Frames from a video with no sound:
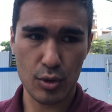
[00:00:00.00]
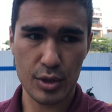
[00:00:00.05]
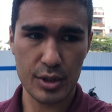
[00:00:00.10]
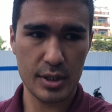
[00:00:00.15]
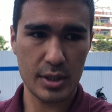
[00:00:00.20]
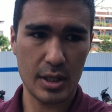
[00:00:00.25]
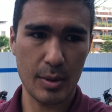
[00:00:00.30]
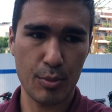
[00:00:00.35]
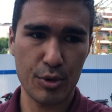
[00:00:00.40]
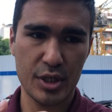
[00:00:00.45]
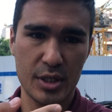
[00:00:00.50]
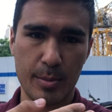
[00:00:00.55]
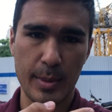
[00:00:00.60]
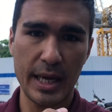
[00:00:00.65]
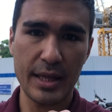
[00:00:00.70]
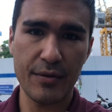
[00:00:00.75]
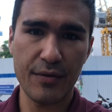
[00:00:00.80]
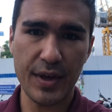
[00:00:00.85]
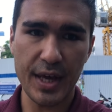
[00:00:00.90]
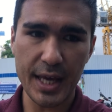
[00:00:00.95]
То есть, допустим,
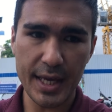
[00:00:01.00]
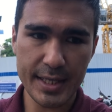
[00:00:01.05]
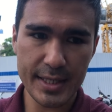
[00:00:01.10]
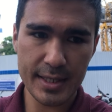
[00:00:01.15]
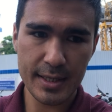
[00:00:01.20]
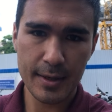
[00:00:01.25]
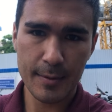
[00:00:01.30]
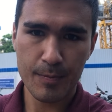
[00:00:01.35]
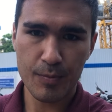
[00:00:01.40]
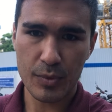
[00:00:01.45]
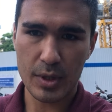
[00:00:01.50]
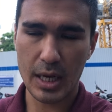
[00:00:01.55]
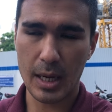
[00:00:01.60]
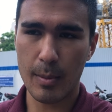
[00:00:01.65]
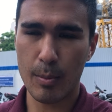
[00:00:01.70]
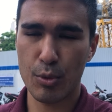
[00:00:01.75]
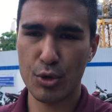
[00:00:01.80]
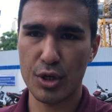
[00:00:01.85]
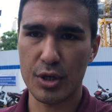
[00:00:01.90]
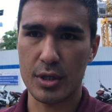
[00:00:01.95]
NVX
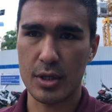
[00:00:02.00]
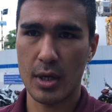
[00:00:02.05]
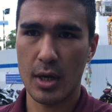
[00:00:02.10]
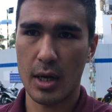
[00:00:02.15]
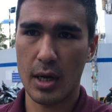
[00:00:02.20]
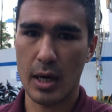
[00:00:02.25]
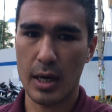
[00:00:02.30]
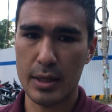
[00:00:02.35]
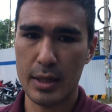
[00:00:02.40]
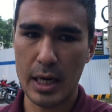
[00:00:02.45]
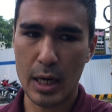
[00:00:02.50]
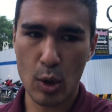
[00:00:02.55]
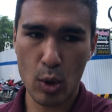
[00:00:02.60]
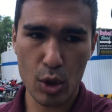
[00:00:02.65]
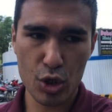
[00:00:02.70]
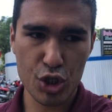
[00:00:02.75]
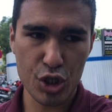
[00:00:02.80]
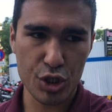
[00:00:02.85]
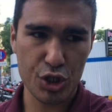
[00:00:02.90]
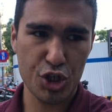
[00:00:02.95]
да, будет а,
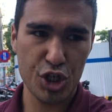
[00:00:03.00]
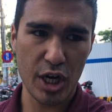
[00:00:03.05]
дороже,